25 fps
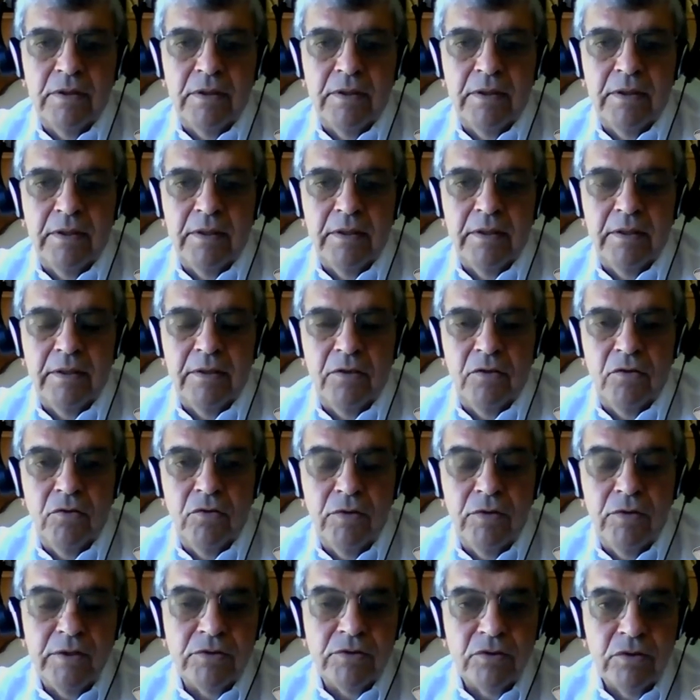eh,
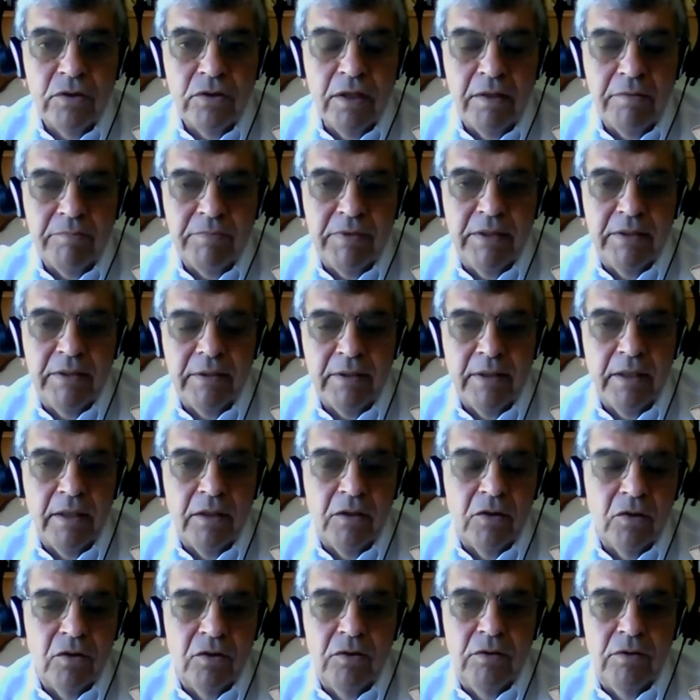no es solamente
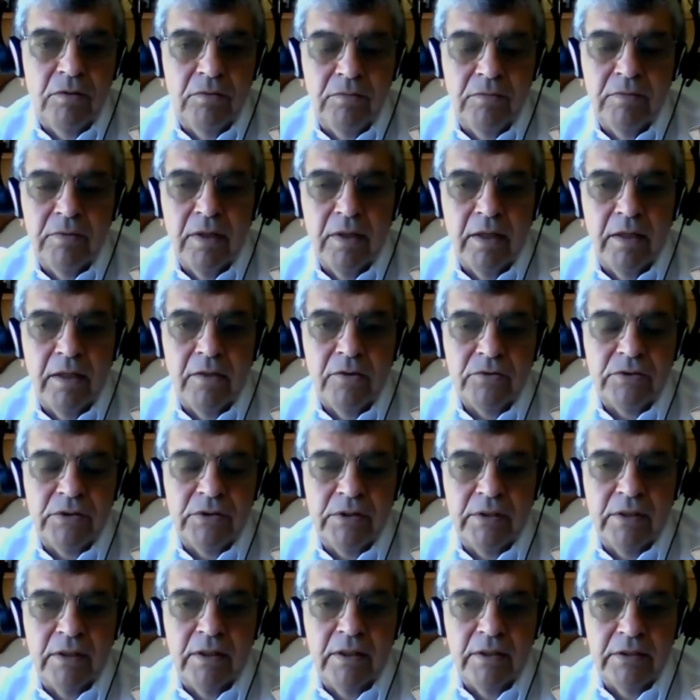el gol a los
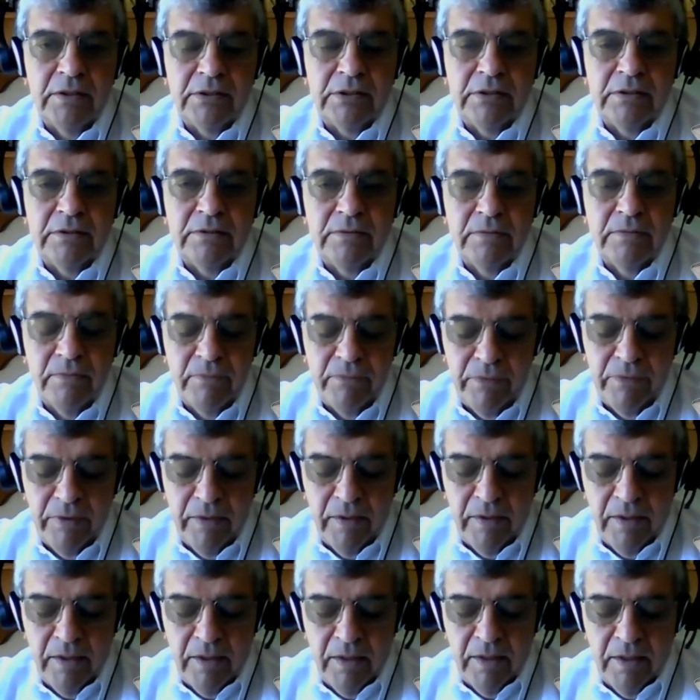ingleses,
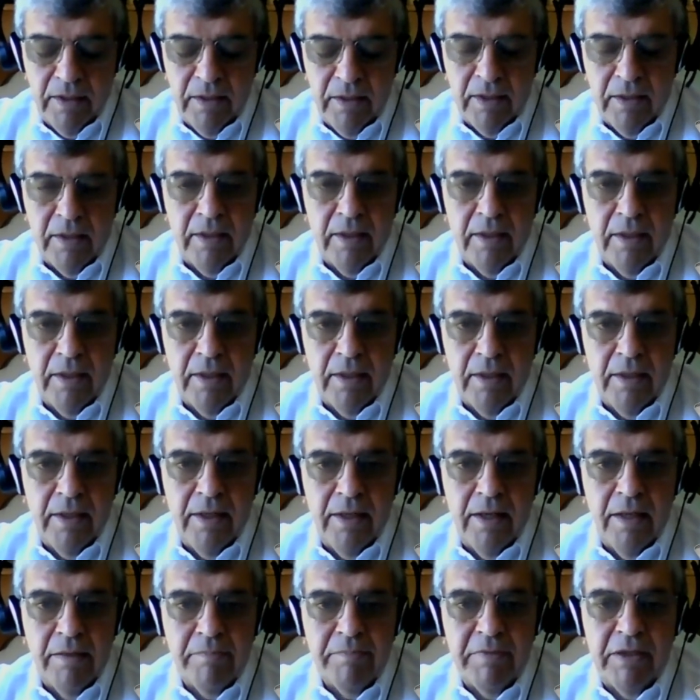eh,
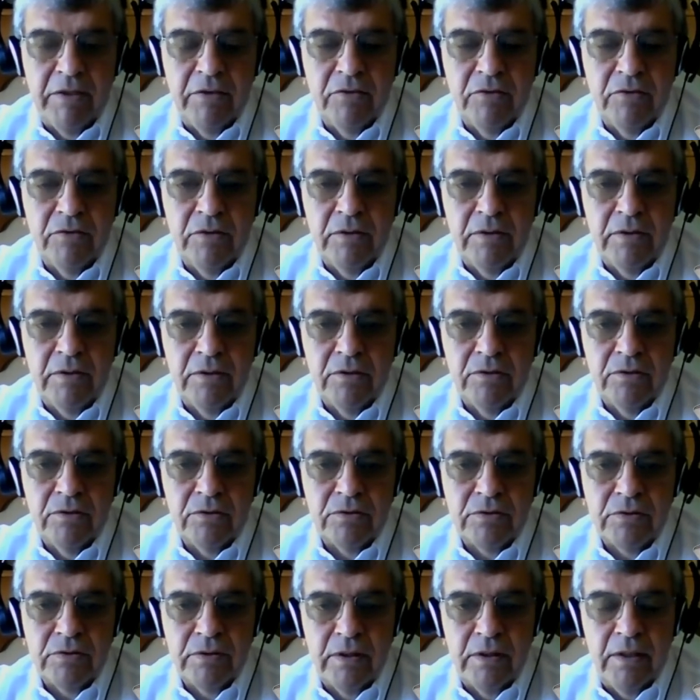la mano de
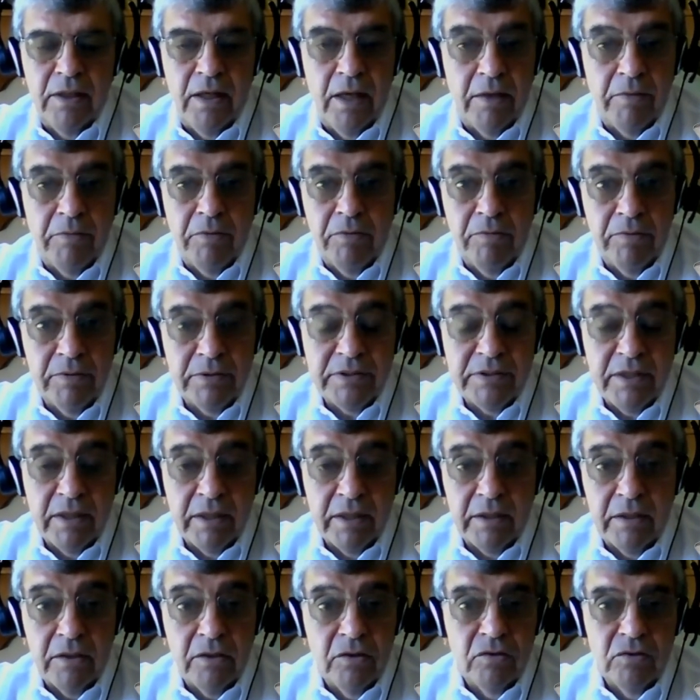Dios es la
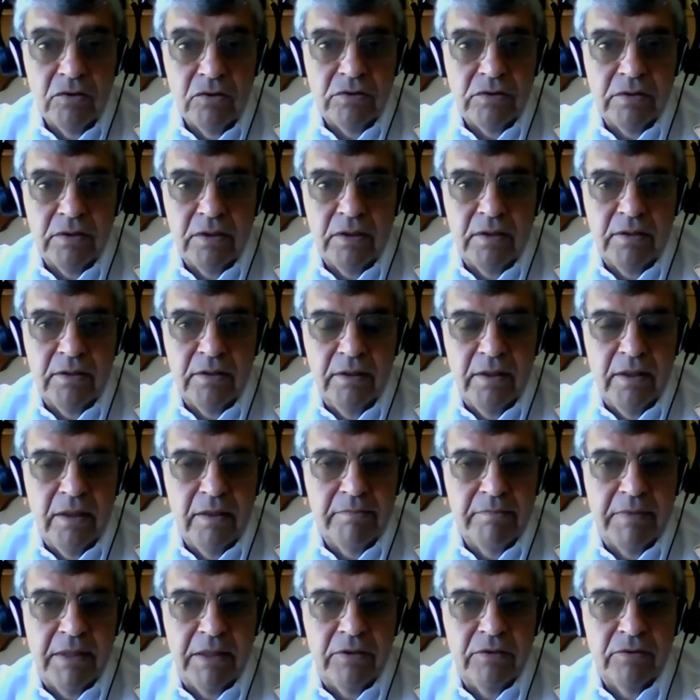viveza criolla,
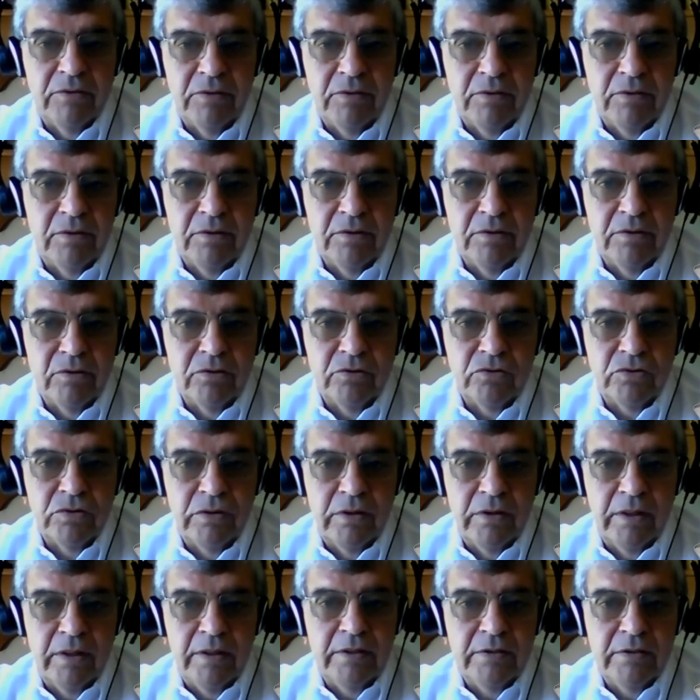la mano de Dios
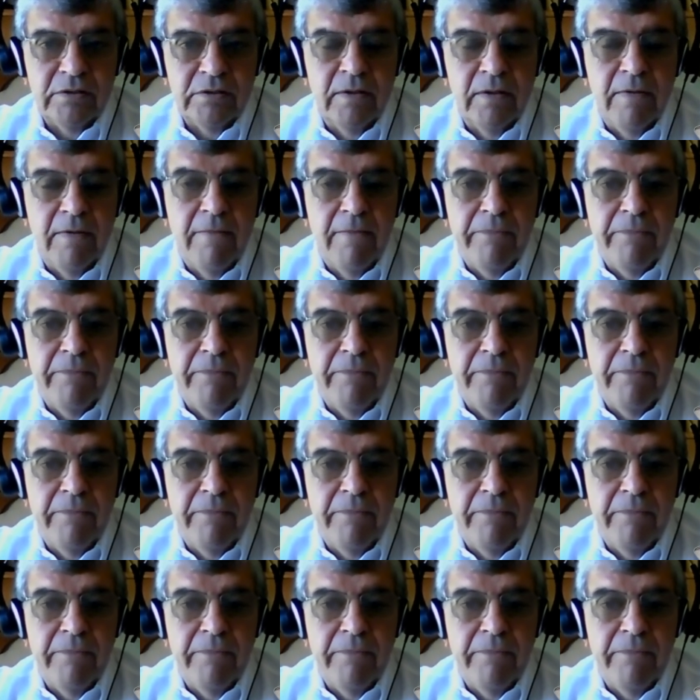es